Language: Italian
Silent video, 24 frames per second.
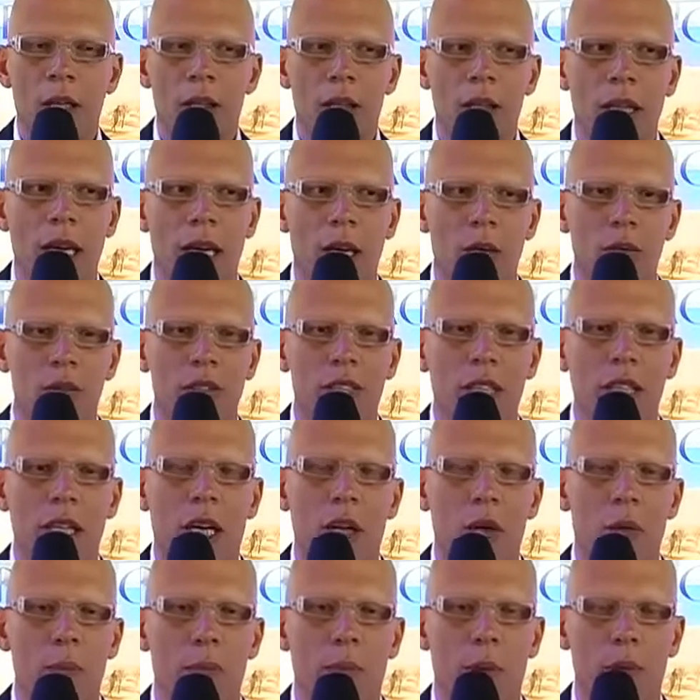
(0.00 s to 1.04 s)
dare un
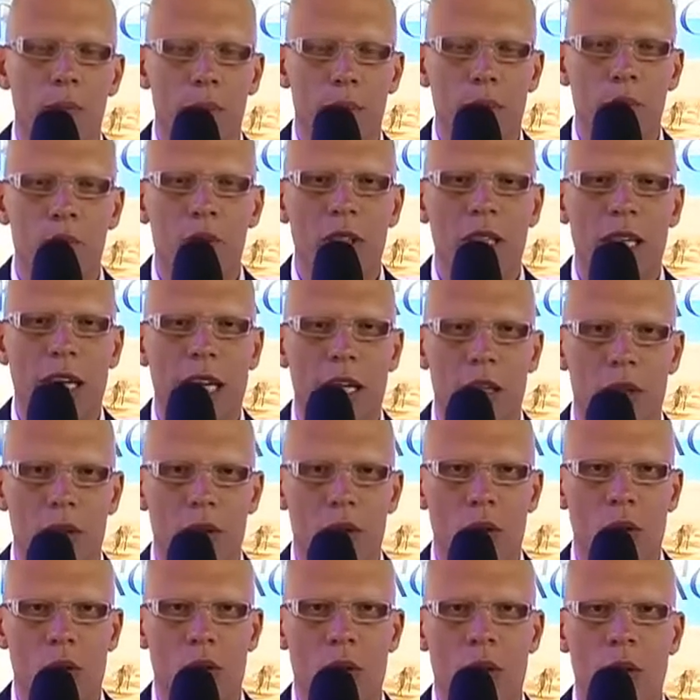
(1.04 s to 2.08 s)
segnale un po' più
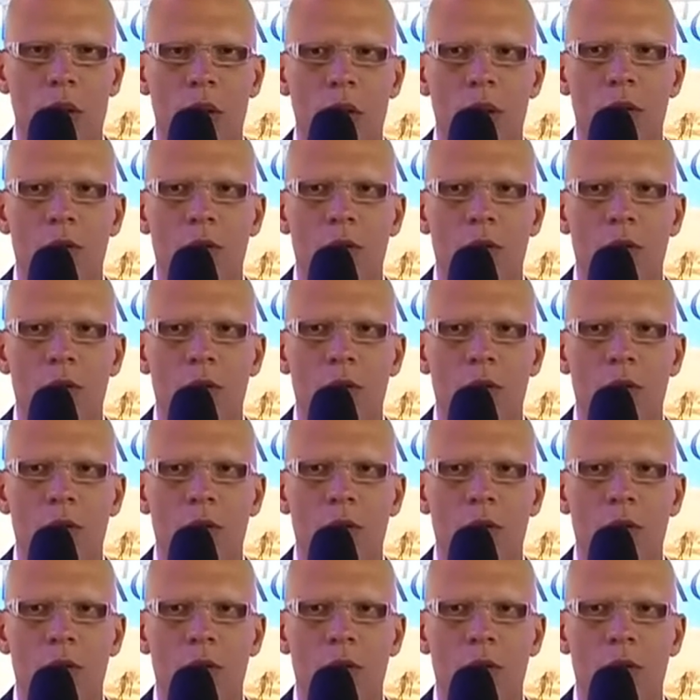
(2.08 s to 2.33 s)
diretto,